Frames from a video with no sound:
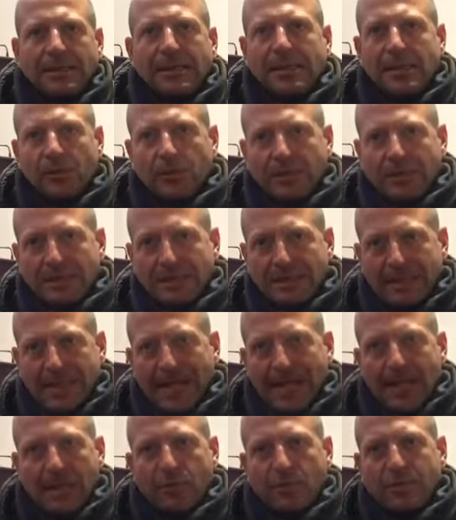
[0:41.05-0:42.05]
di
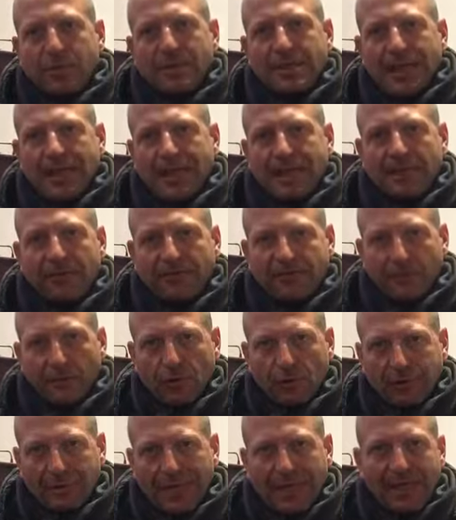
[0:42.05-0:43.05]
liquidità e quindi alle
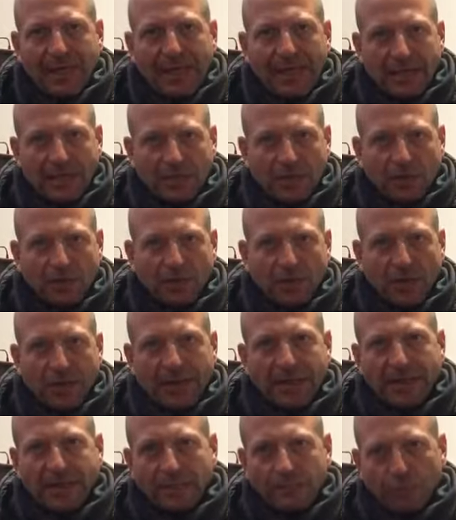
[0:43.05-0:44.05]
difficoltà nella riscossione
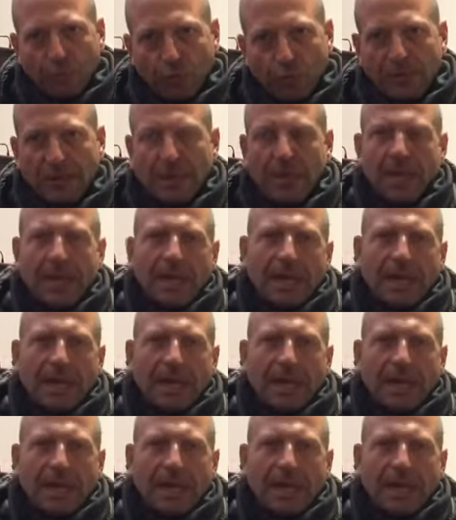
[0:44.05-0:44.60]
dei tributi,